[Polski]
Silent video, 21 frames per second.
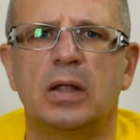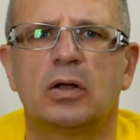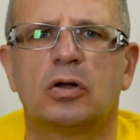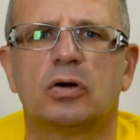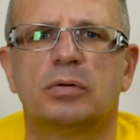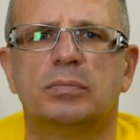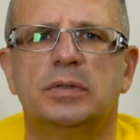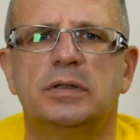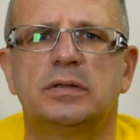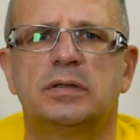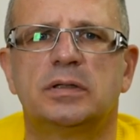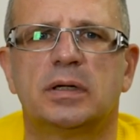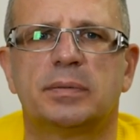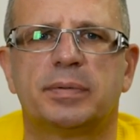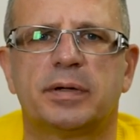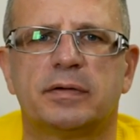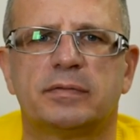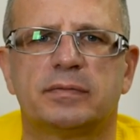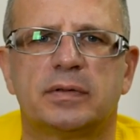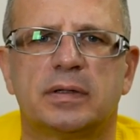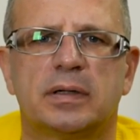komisje,
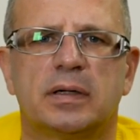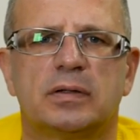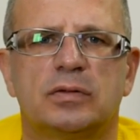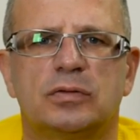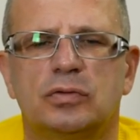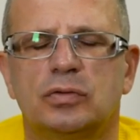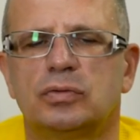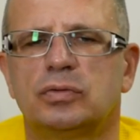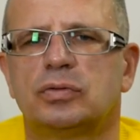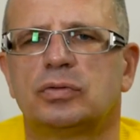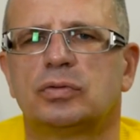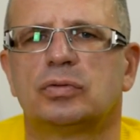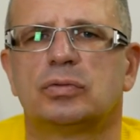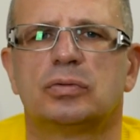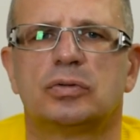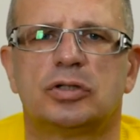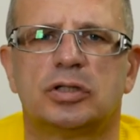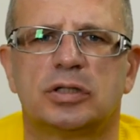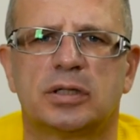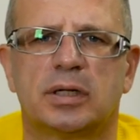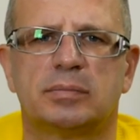prawda, ZUS-u,
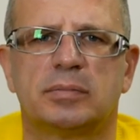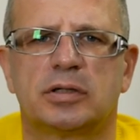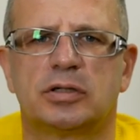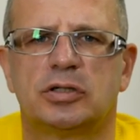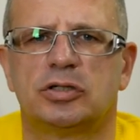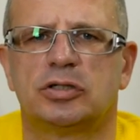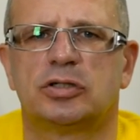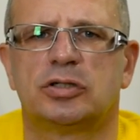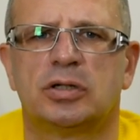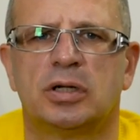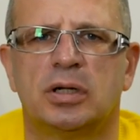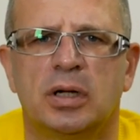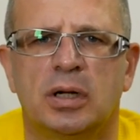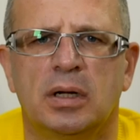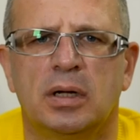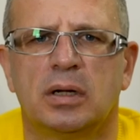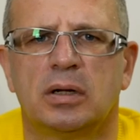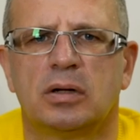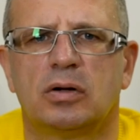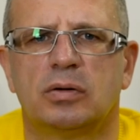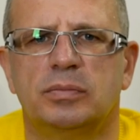czy tam jakieś
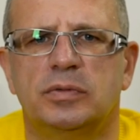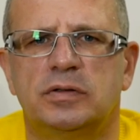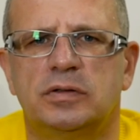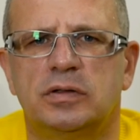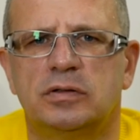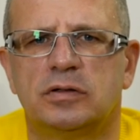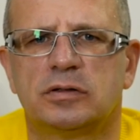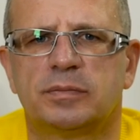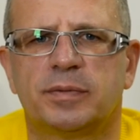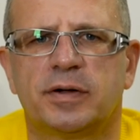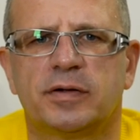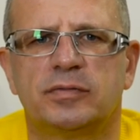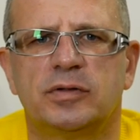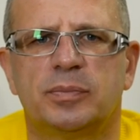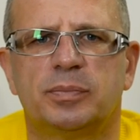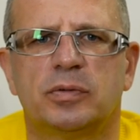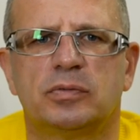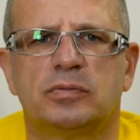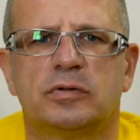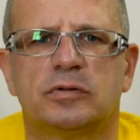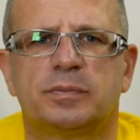Komisji do Spraw
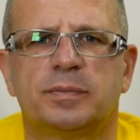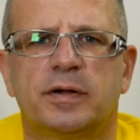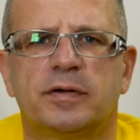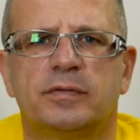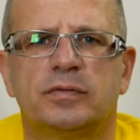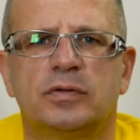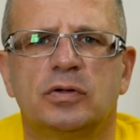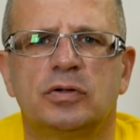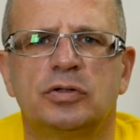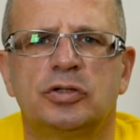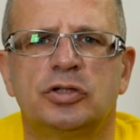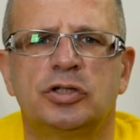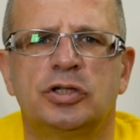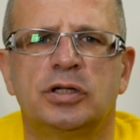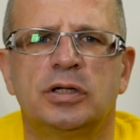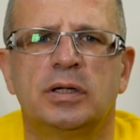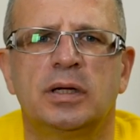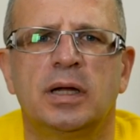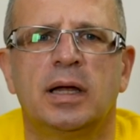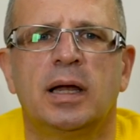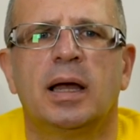
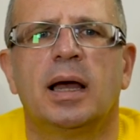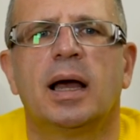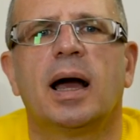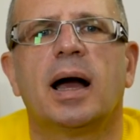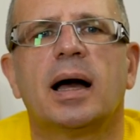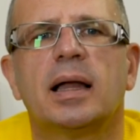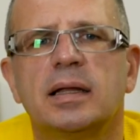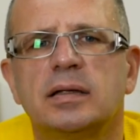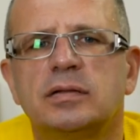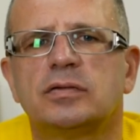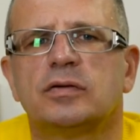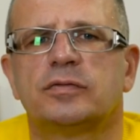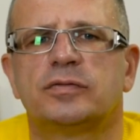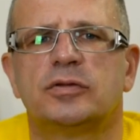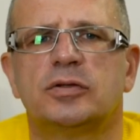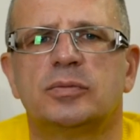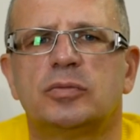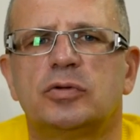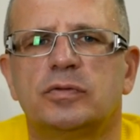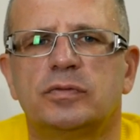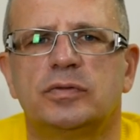Niepełnosprawności, ale są w
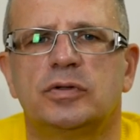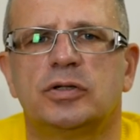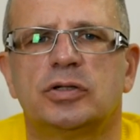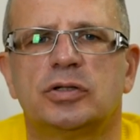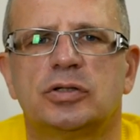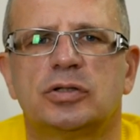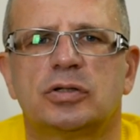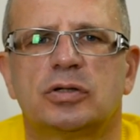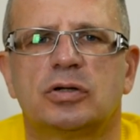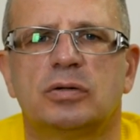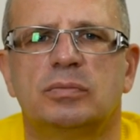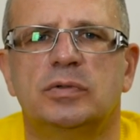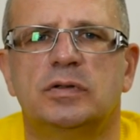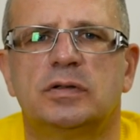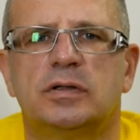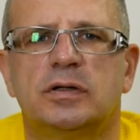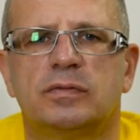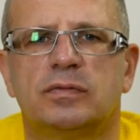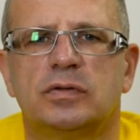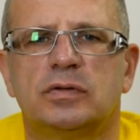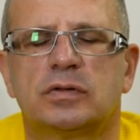tym również
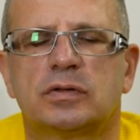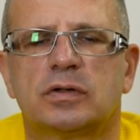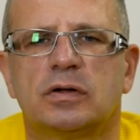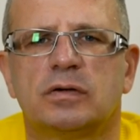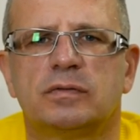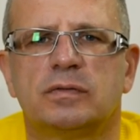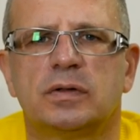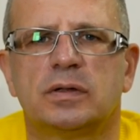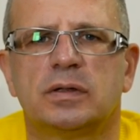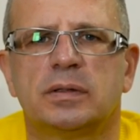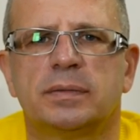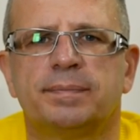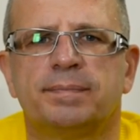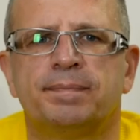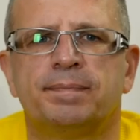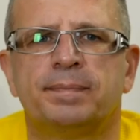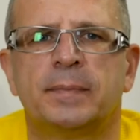komisje wojskowe.